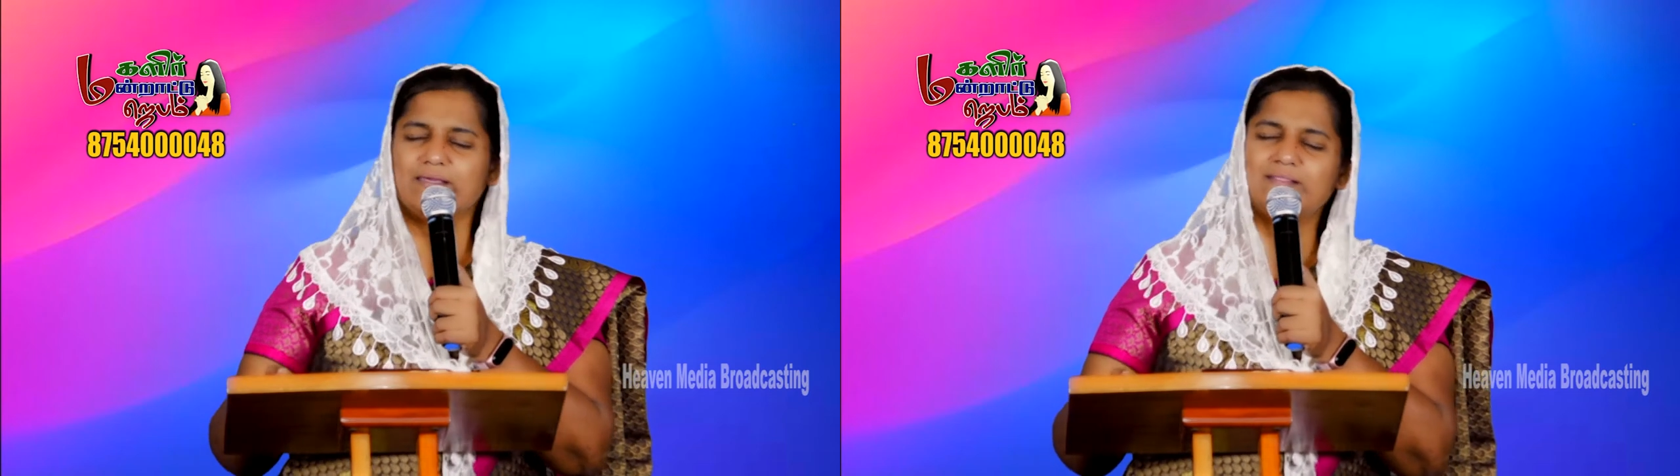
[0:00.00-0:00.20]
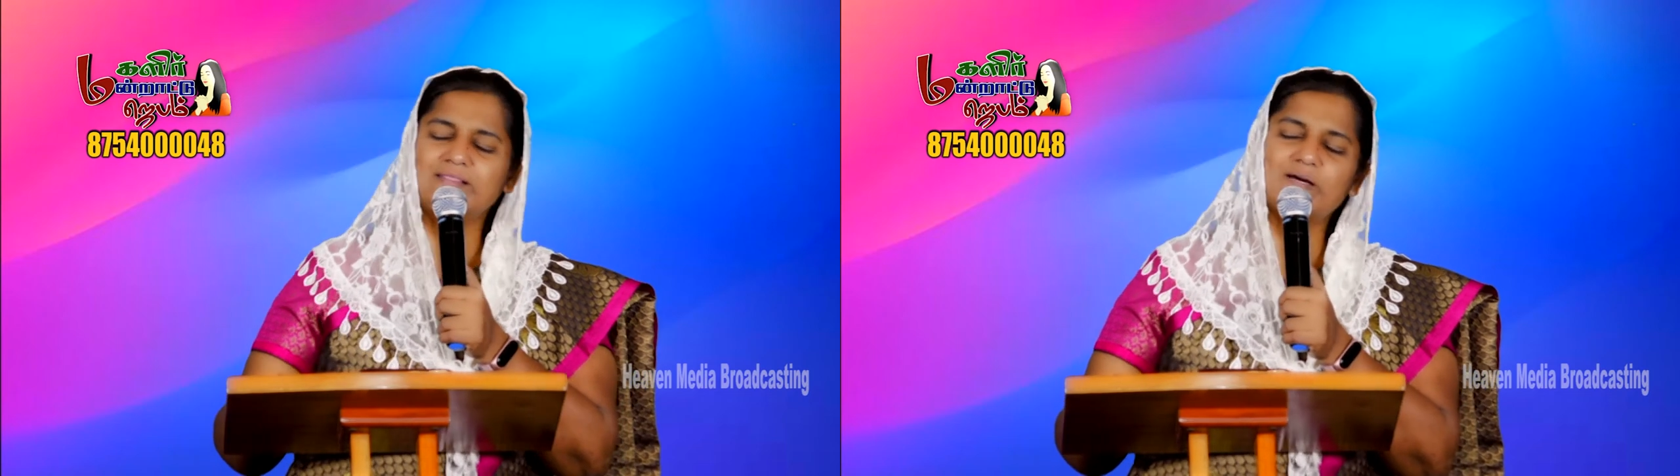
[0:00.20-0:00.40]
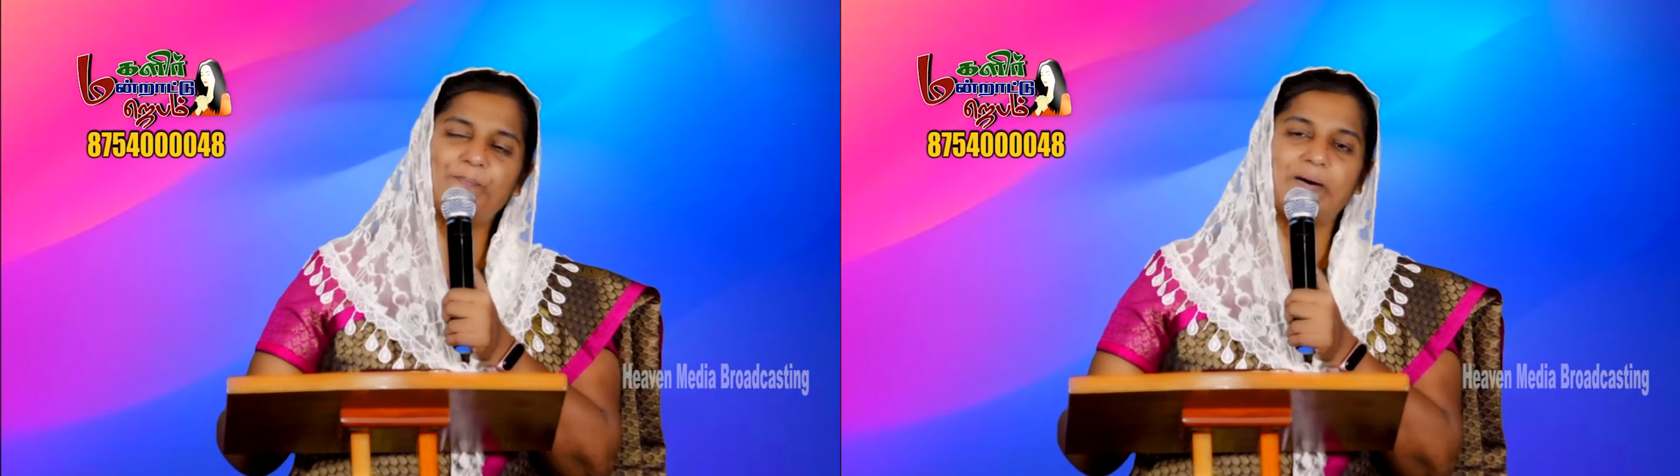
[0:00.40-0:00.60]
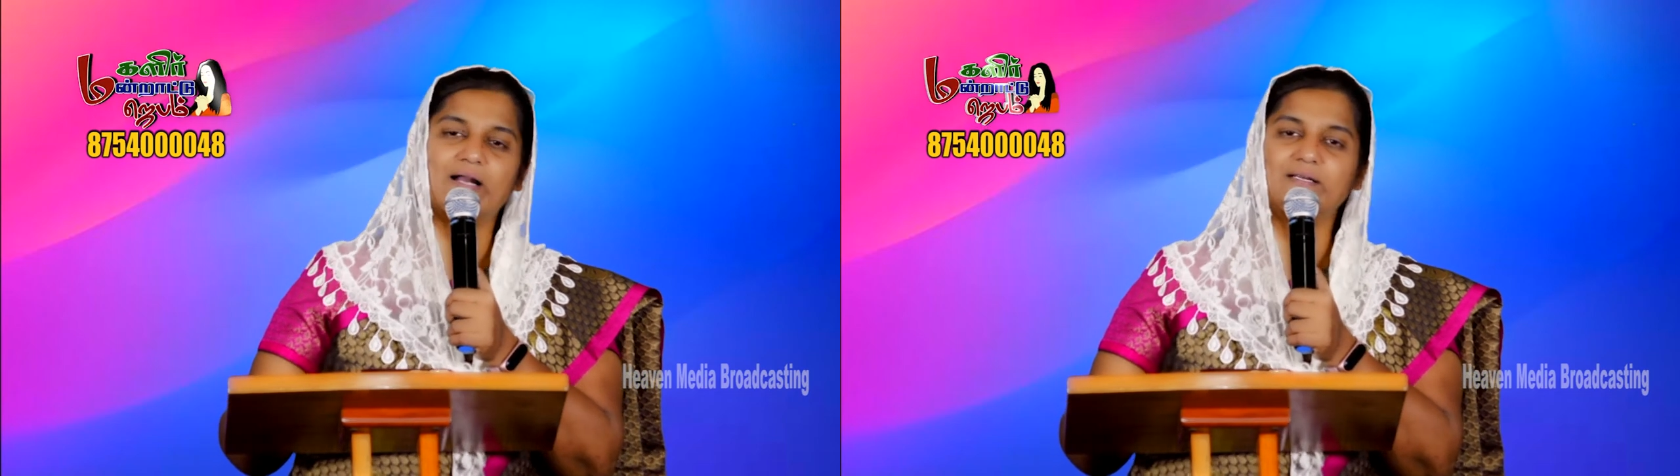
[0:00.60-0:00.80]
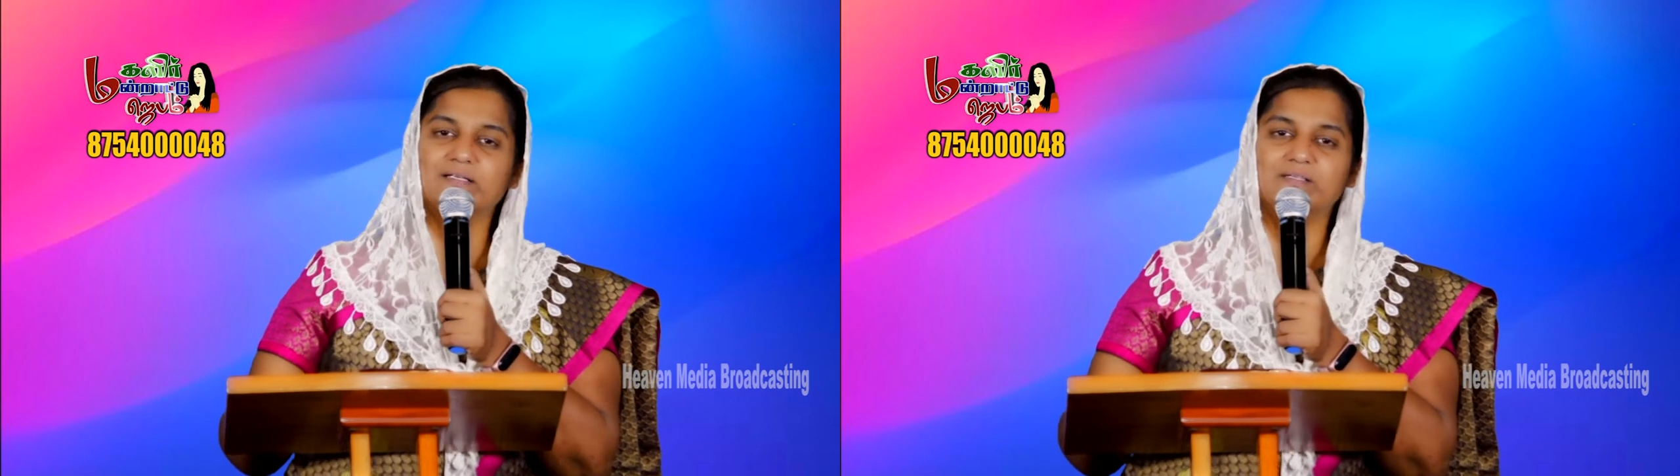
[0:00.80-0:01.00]
எந்த
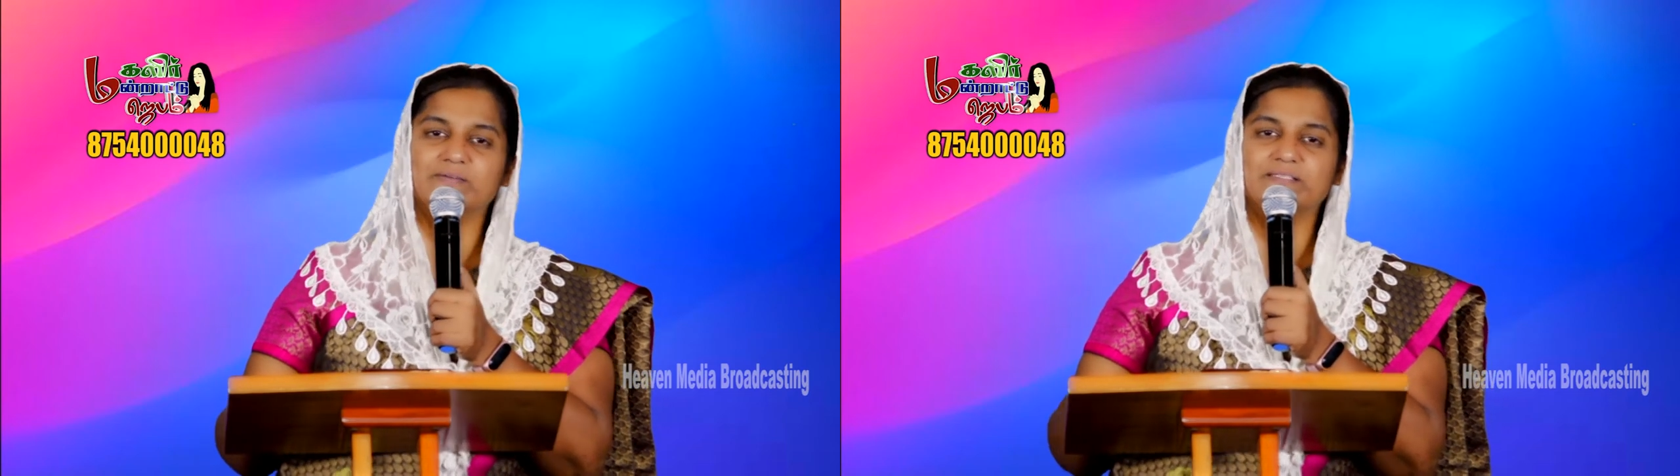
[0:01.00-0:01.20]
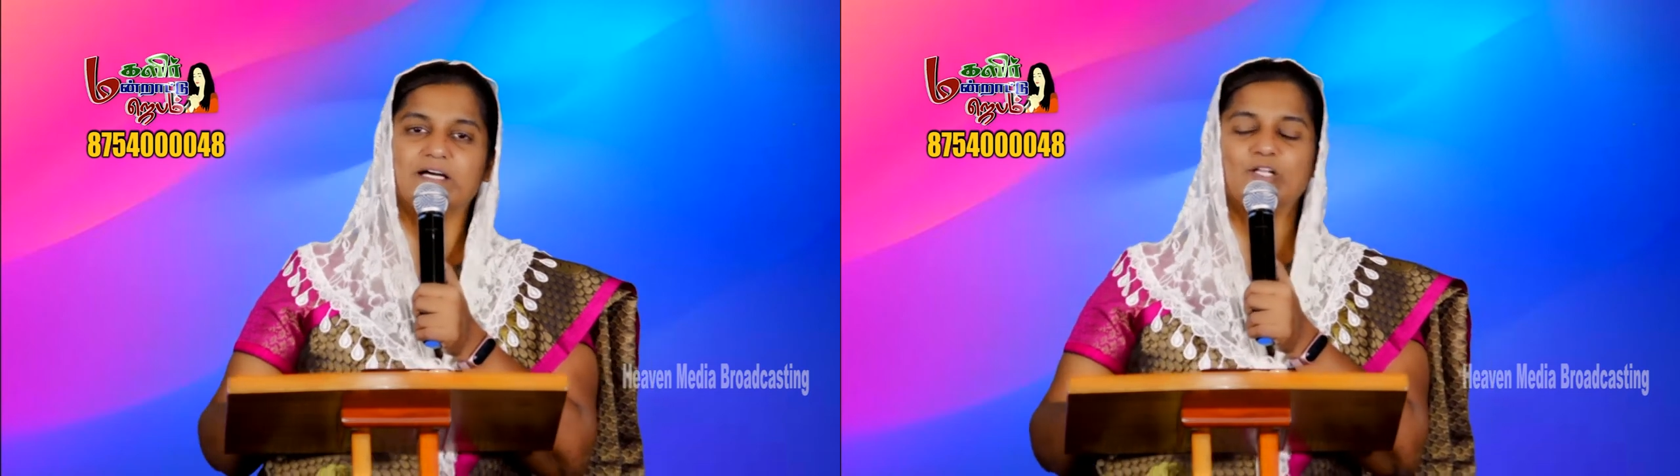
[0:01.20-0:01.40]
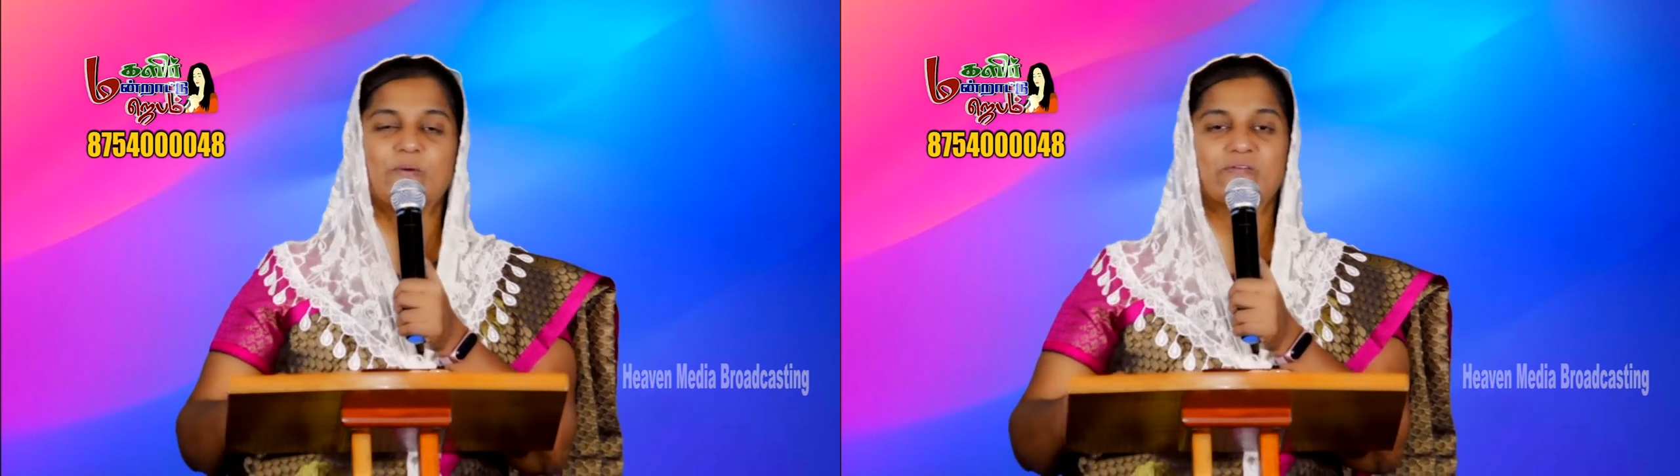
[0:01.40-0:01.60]
பாடுகள் வந்தாலும்